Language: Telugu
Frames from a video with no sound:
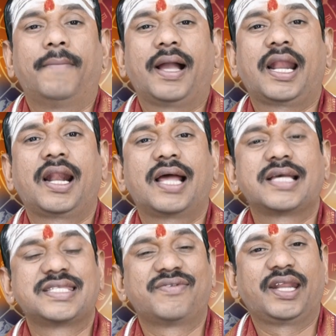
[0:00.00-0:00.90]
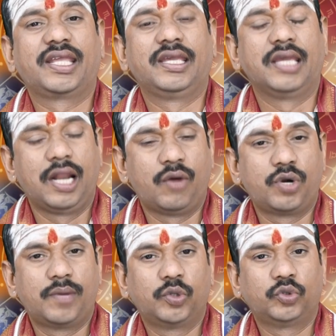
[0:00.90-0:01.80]
మకర రాశి వారికి ఎలా
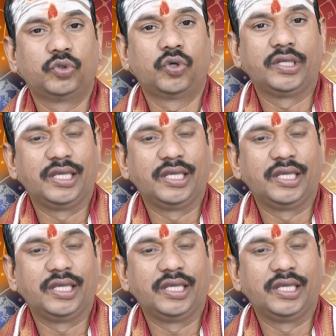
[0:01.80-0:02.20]
ఉండబోతుందో